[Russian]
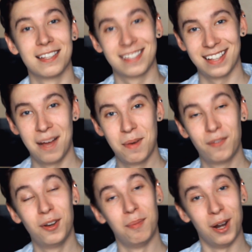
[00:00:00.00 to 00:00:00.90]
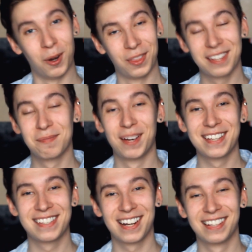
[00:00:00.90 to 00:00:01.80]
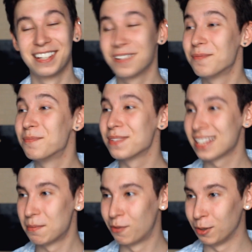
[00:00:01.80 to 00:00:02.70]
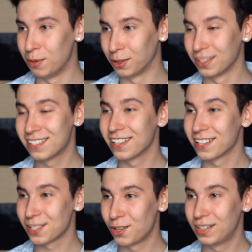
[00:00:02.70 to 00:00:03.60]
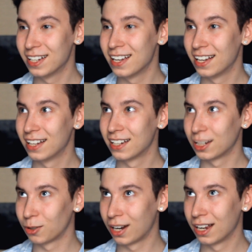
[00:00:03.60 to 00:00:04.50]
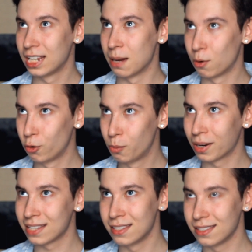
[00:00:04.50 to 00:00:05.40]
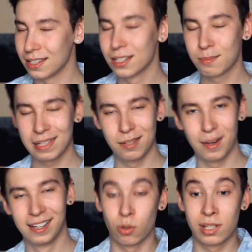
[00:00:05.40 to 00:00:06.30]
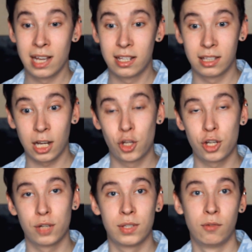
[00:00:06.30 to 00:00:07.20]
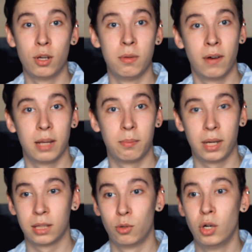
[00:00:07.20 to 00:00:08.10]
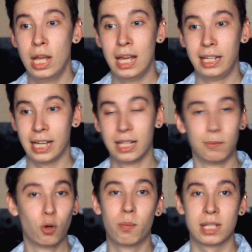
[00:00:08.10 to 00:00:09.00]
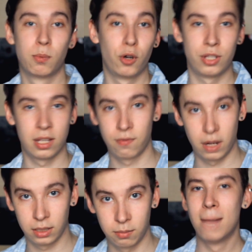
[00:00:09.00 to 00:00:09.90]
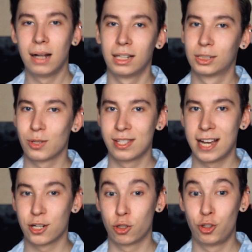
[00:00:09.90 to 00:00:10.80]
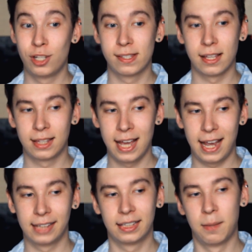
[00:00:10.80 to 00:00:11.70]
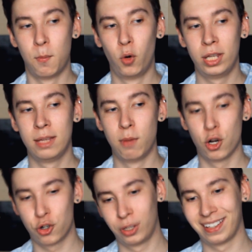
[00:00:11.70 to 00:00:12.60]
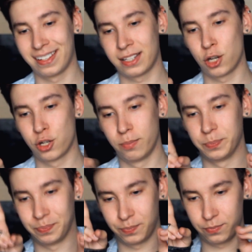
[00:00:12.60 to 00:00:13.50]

самовлюбленно с моей стороны. Самовлюбленность. Слово, которое я могу произнести. Спасибо. Но знаете, так чаще всего и бывает, поэтому я не могу поспорить с этим фактом. Мало кто знает, что чистота это мой небольшой, так скажем,